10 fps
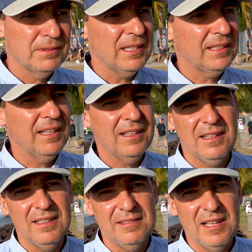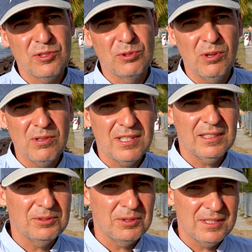takie raczkująca
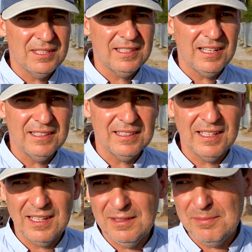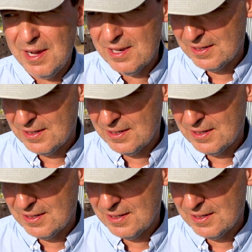turystyka na Karaibach.